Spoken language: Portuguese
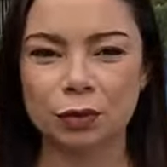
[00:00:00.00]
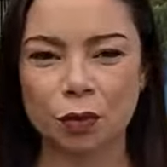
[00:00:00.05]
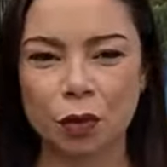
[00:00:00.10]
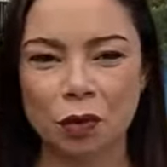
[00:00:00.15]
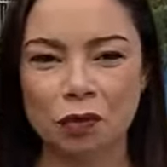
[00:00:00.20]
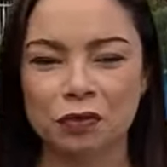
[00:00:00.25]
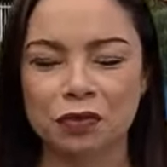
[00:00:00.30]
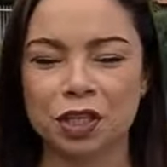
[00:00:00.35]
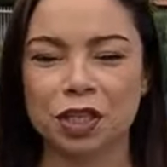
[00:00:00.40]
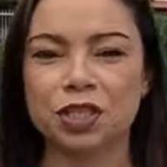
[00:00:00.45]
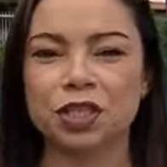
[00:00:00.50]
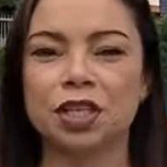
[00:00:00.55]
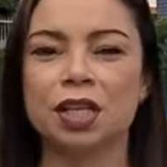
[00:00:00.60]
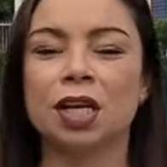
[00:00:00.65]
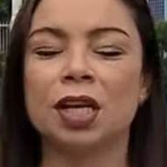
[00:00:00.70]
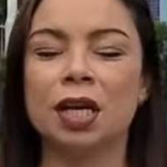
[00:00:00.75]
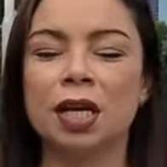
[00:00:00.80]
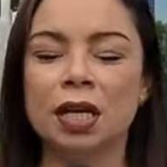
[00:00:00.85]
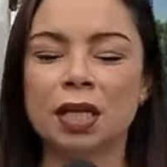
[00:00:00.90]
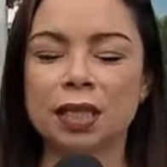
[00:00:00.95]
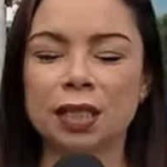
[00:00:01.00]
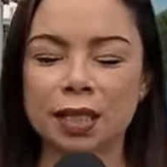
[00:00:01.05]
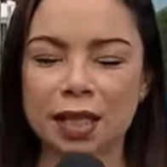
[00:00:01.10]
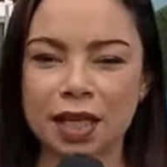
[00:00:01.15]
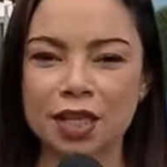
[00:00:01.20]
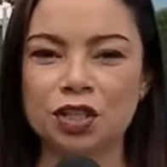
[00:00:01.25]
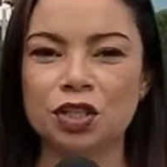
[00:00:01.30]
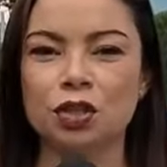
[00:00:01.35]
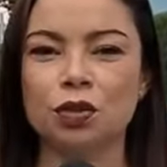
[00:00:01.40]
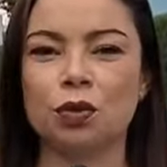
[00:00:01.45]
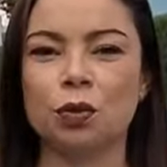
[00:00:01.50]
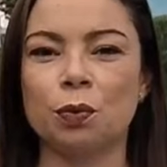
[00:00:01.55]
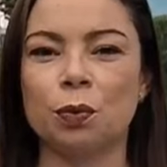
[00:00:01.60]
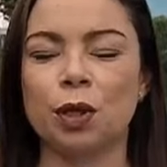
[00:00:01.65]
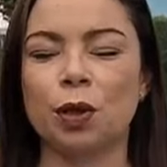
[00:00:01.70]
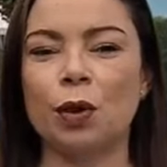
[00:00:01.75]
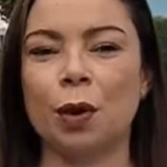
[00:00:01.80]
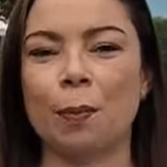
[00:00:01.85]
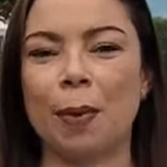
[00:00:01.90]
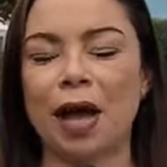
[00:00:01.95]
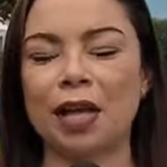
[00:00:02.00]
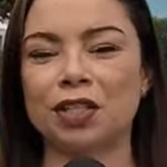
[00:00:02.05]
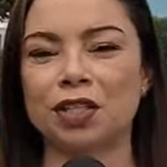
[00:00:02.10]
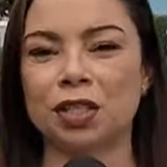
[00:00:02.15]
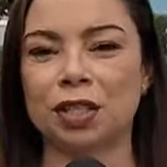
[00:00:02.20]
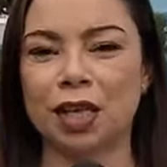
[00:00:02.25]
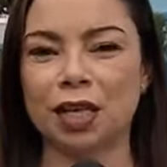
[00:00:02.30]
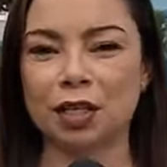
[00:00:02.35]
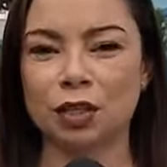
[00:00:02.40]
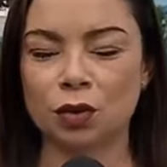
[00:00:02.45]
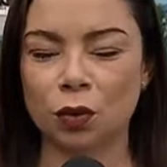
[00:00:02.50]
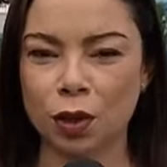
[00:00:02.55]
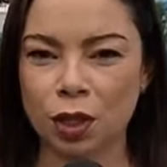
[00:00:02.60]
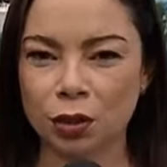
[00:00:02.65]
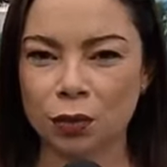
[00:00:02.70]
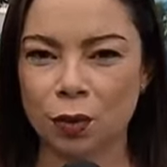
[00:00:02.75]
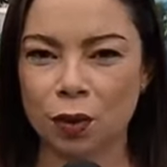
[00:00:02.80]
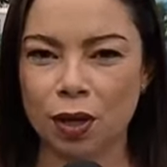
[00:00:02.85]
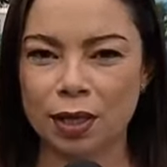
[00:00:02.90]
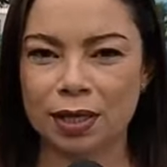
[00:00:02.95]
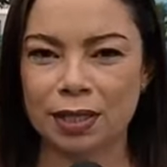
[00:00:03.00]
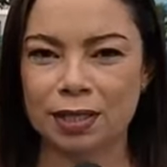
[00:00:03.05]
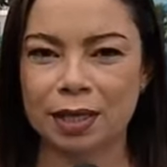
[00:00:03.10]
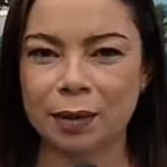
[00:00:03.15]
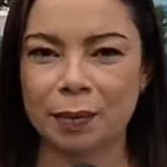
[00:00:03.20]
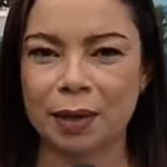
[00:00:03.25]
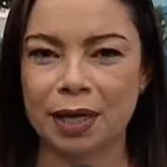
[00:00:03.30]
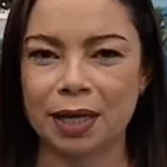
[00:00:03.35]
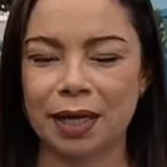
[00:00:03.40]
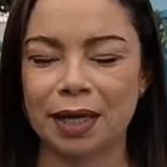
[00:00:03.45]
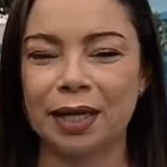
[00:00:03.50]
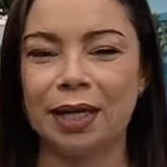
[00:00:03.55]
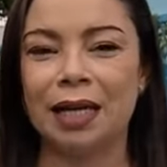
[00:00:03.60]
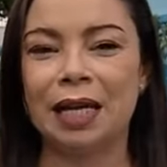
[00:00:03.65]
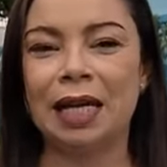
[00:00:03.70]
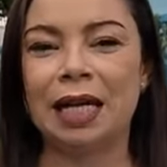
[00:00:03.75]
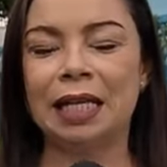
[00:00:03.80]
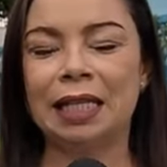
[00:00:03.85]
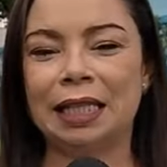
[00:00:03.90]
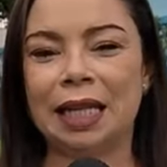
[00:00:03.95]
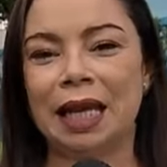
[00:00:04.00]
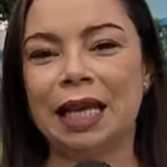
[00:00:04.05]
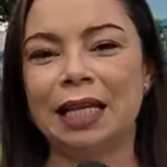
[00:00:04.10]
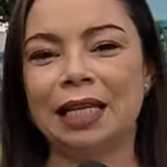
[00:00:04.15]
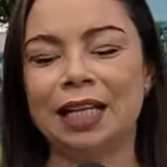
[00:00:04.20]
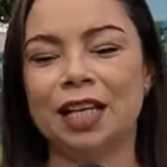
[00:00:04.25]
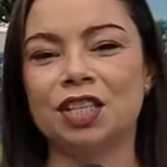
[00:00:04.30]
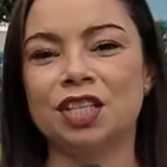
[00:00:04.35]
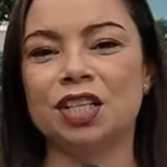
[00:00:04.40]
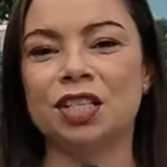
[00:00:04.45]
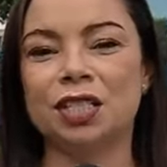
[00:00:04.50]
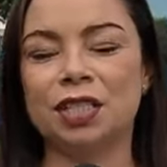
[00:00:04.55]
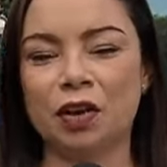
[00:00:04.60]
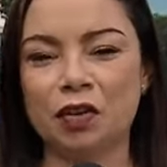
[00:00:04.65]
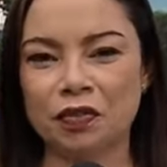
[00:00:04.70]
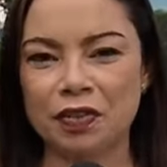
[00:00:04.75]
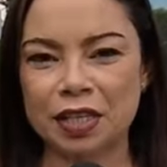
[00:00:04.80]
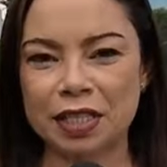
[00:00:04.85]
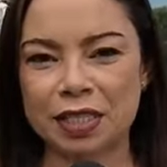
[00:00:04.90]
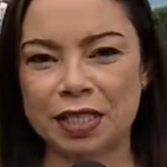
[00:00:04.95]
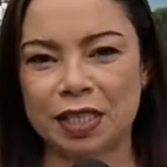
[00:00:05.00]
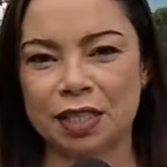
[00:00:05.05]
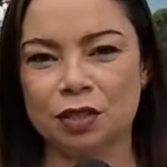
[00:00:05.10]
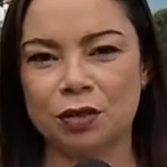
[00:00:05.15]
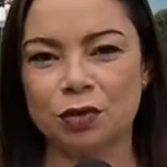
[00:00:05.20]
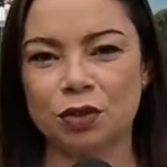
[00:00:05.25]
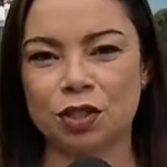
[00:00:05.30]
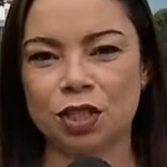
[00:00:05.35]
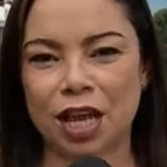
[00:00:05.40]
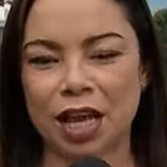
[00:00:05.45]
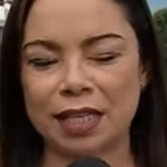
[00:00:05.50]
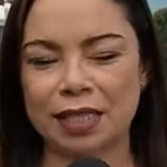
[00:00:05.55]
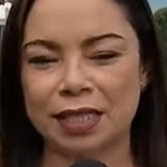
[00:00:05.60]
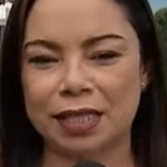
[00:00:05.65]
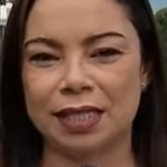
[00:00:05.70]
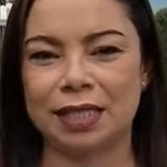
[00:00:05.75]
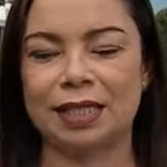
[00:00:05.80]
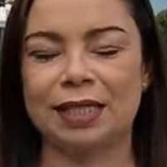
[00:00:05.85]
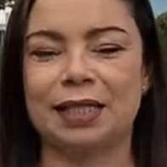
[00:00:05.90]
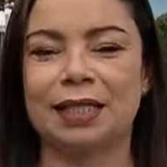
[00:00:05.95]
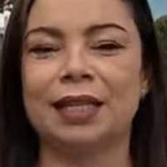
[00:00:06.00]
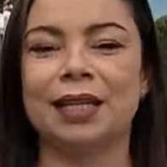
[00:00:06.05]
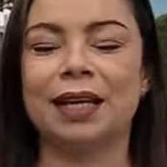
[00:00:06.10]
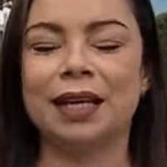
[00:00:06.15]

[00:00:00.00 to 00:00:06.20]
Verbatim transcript: o convite, neste domingo, a partir das 8 horas da manhã, na Igreja de São Francisco de Assis.